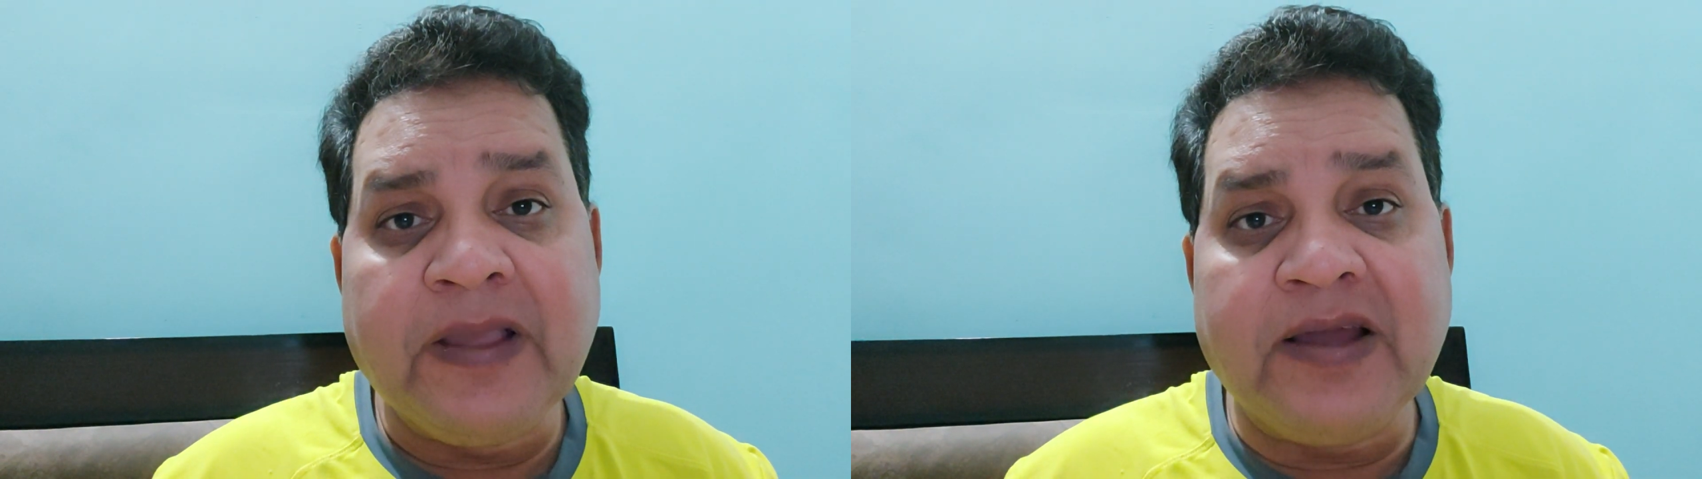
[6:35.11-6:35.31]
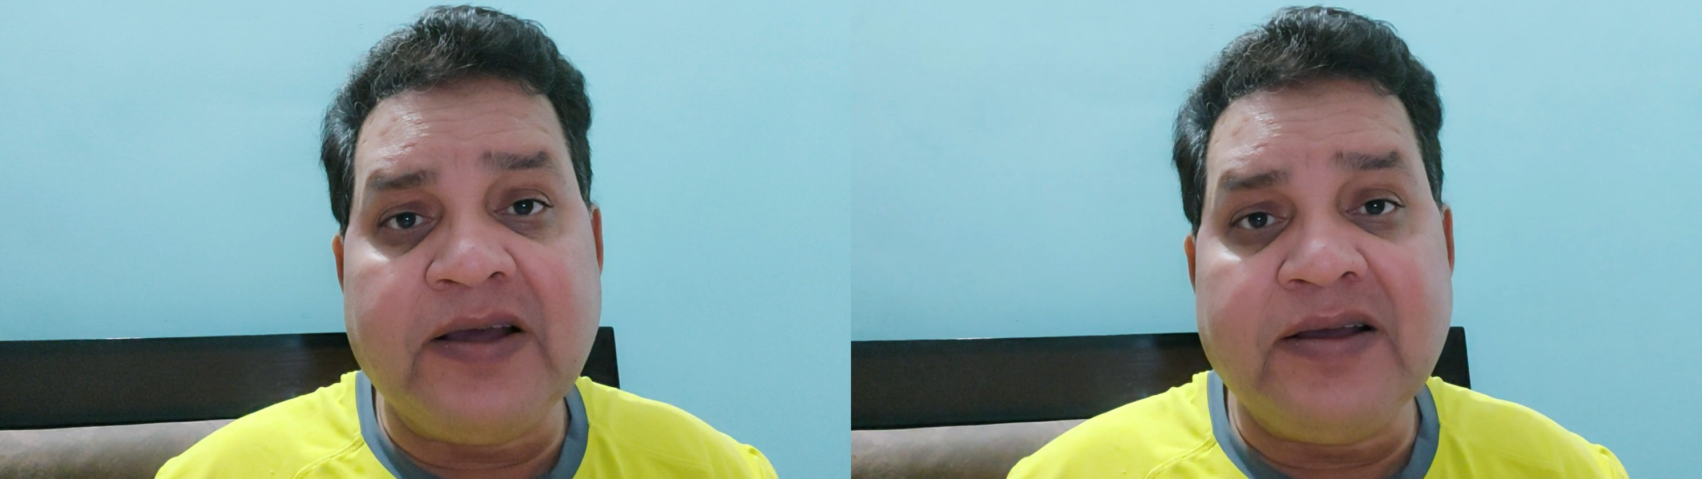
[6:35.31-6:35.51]

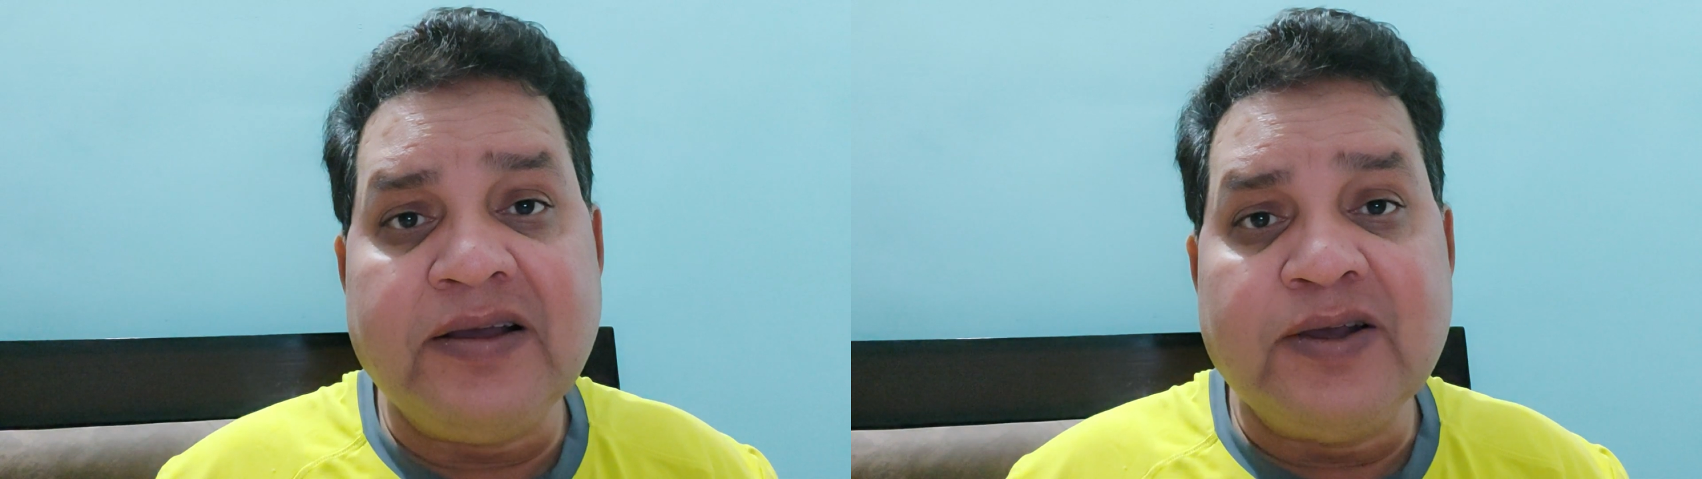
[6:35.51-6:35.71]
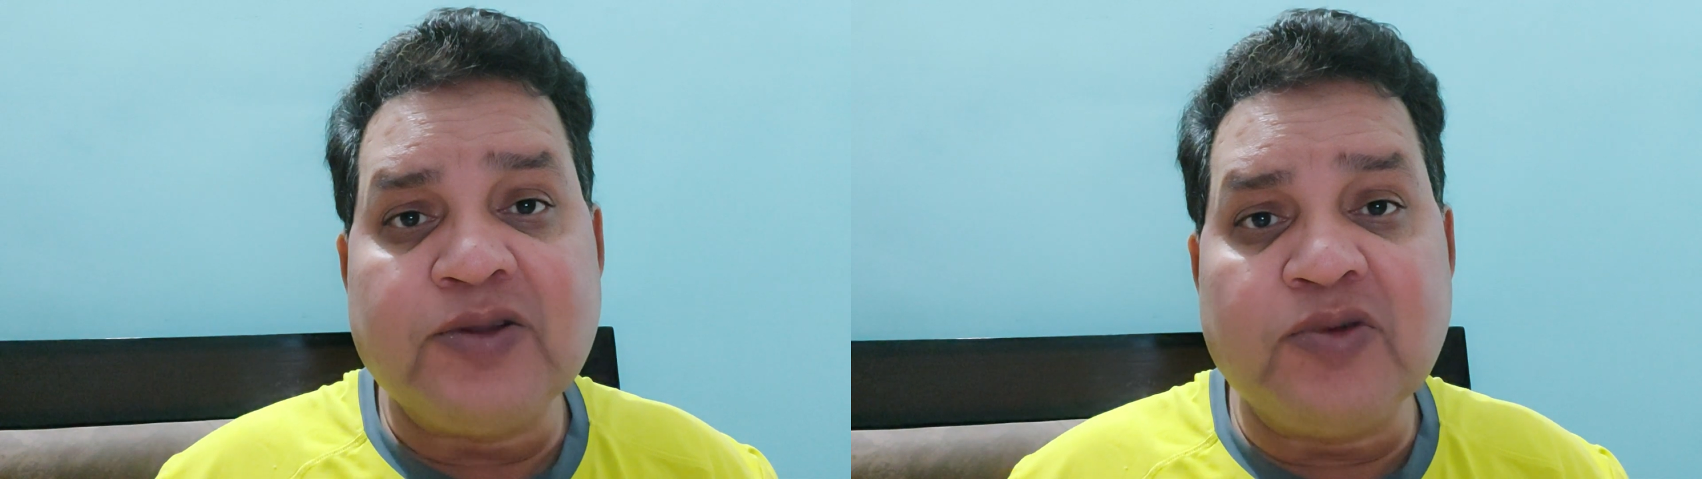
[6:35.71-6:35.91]
है ना
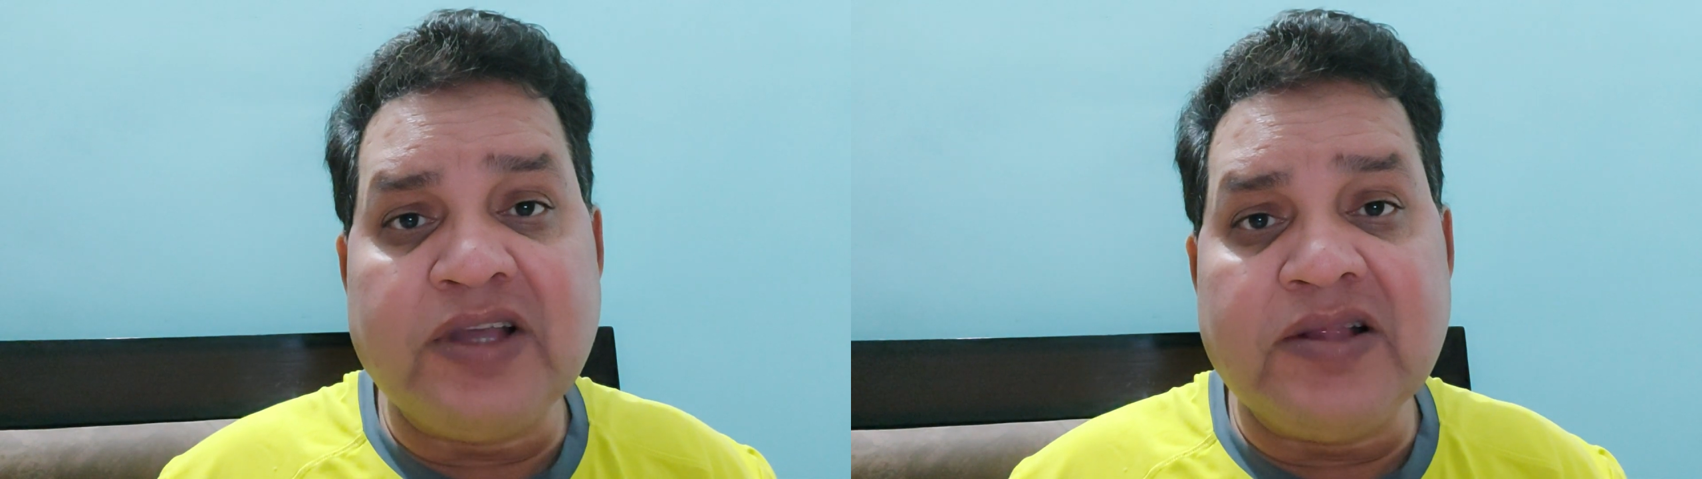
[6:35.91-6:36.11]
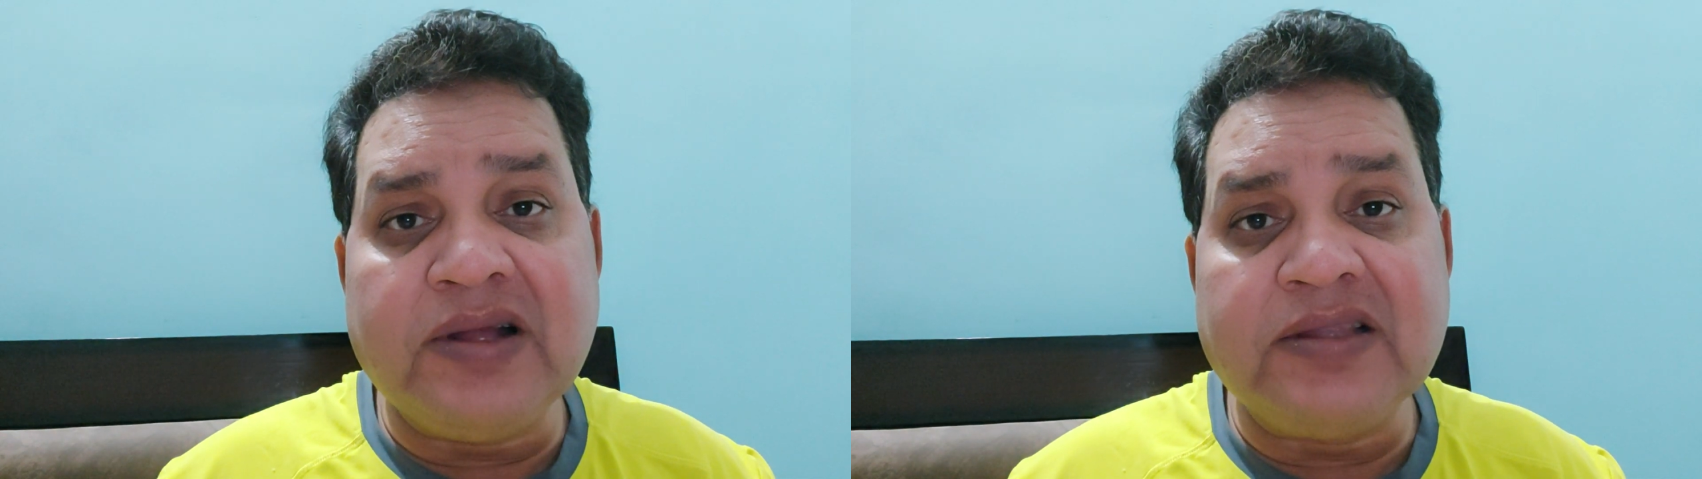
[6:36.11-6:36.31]
तो
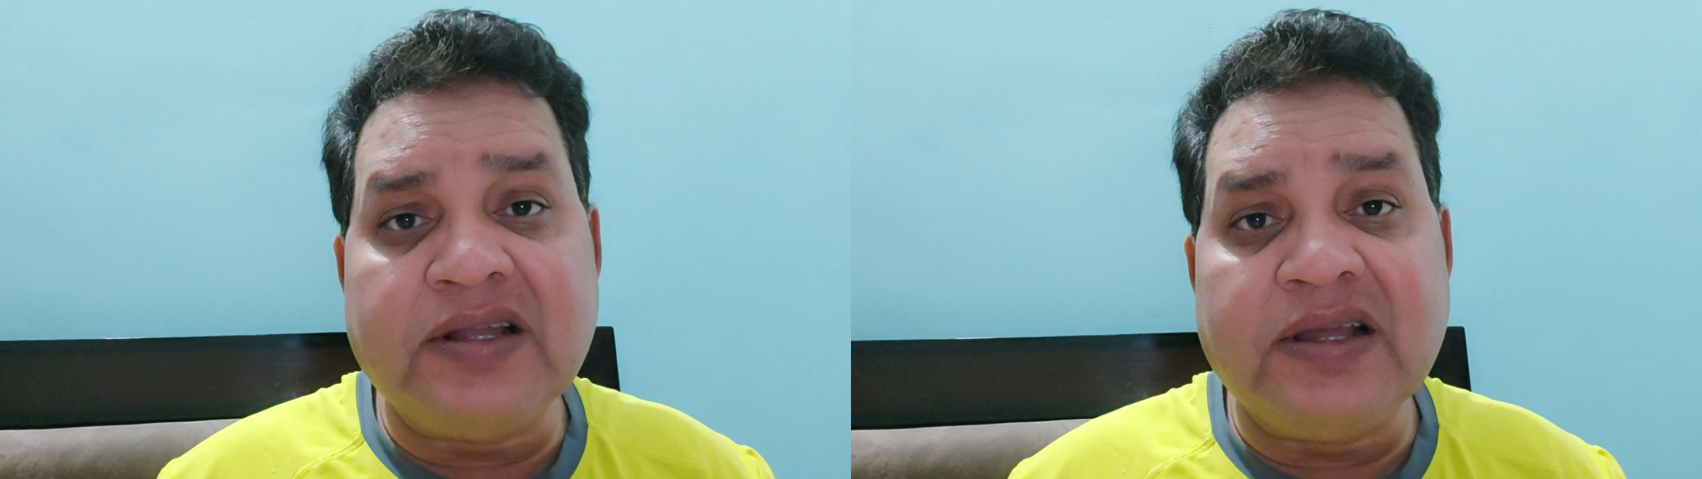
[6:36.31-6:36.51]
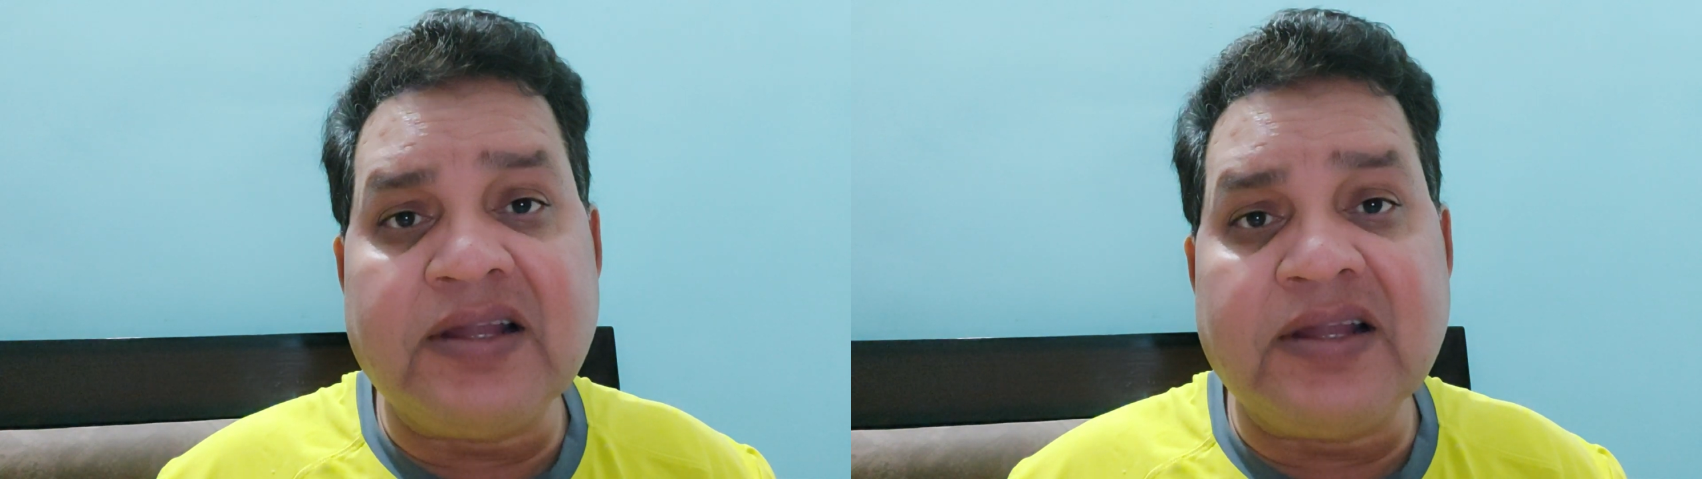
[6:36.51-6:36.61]
उनके अंदर